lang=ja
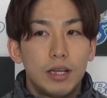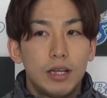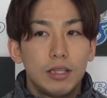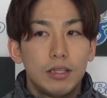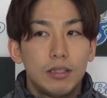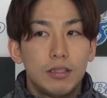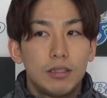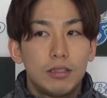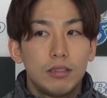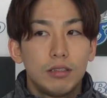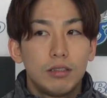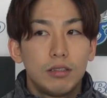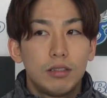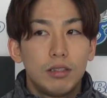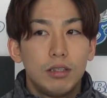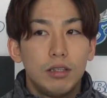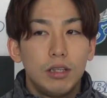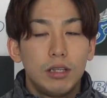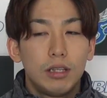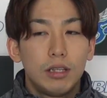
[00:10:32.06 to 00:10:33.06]
月
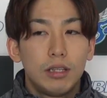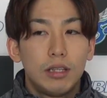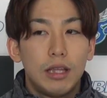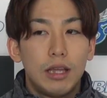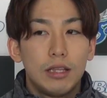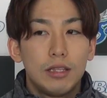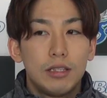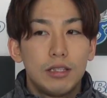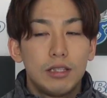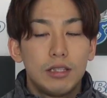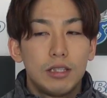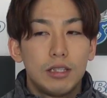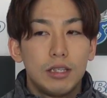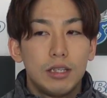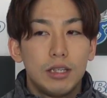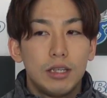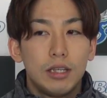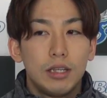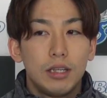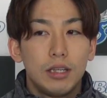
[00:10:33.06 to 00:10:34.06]
1
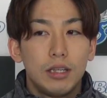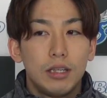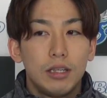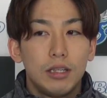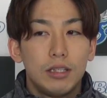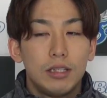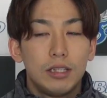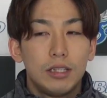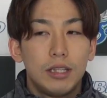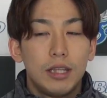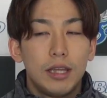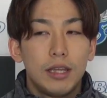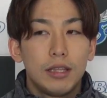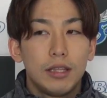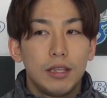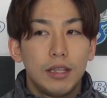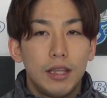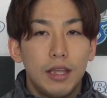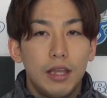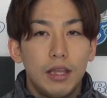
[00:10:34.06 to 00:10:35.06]
日時
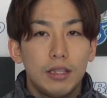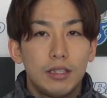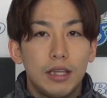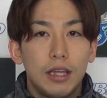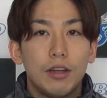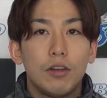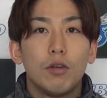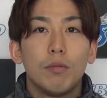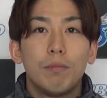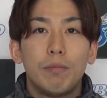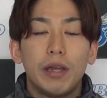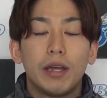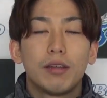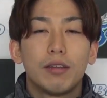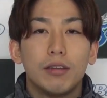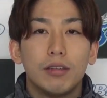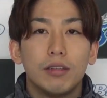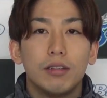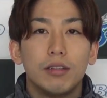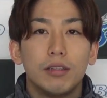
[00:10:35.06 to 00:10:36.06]
点で
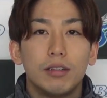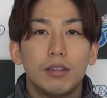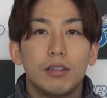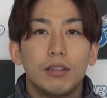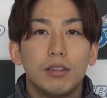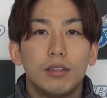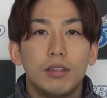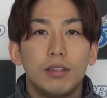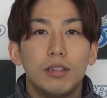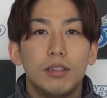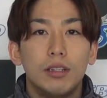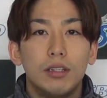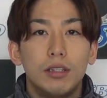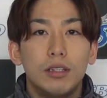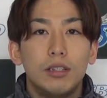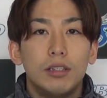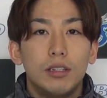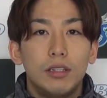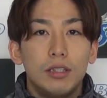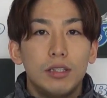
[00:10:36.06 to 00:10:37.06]
1600
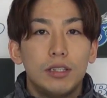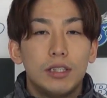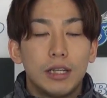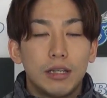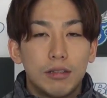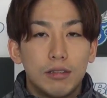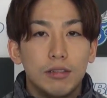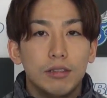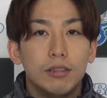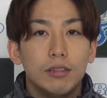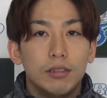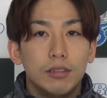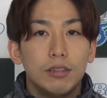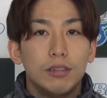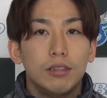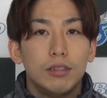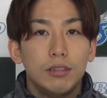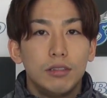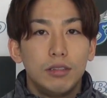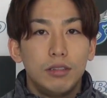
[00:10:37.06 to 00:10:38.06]
弱、
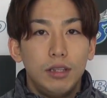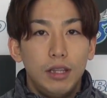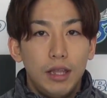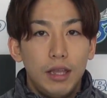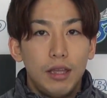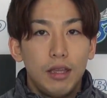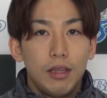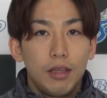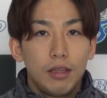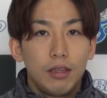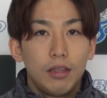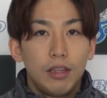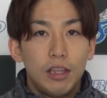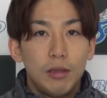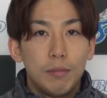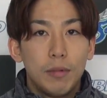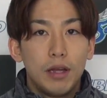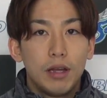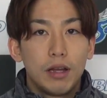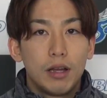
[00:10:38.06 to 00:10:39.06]
で
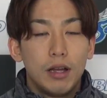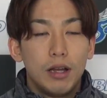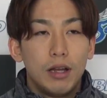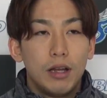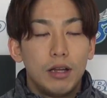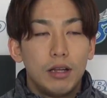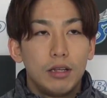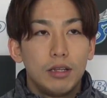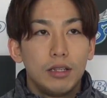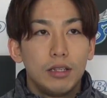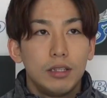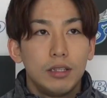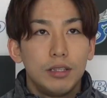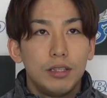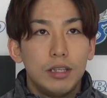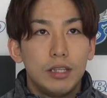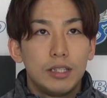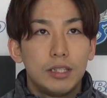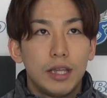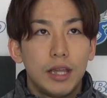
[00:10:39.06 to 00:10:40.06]
今が
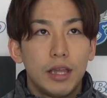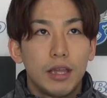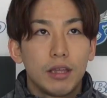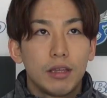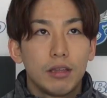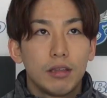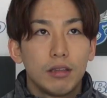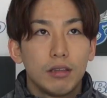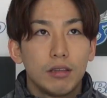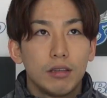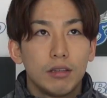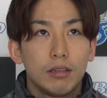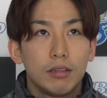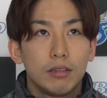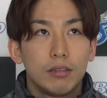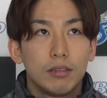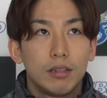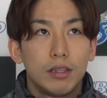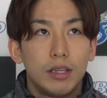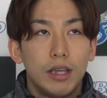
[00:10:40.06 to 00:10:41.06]

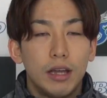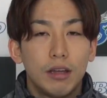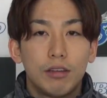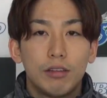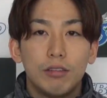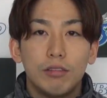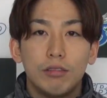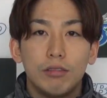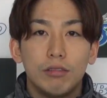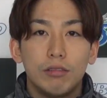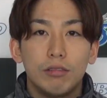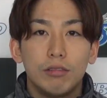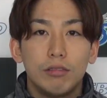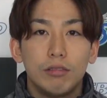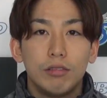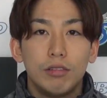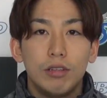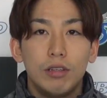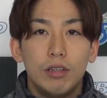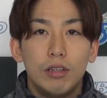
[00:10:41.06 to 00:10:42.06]

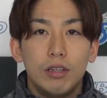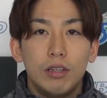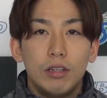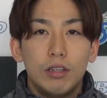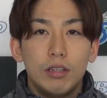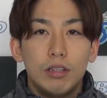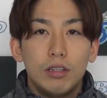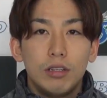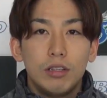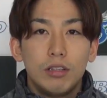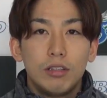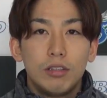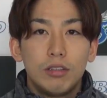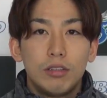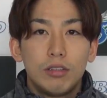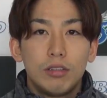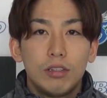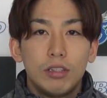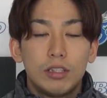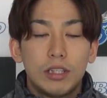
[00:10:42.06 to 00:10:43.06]

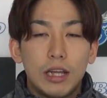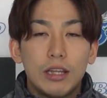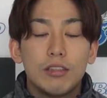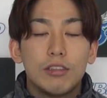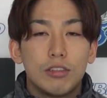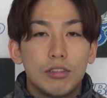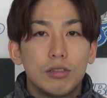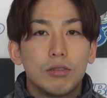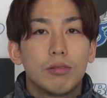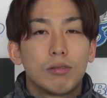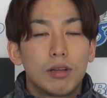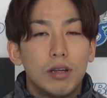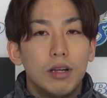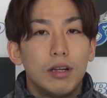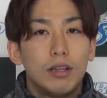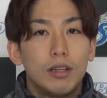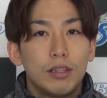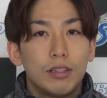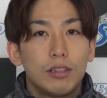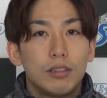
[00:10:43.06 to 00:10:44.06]
2130と
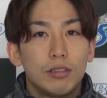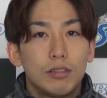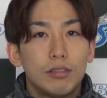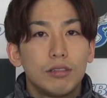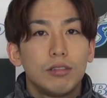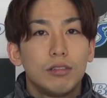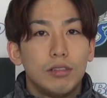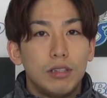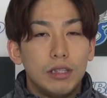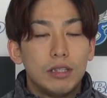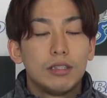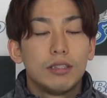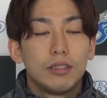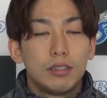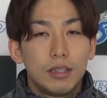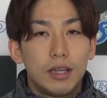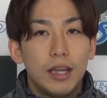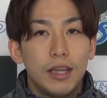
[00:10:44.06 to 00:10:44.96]
かです、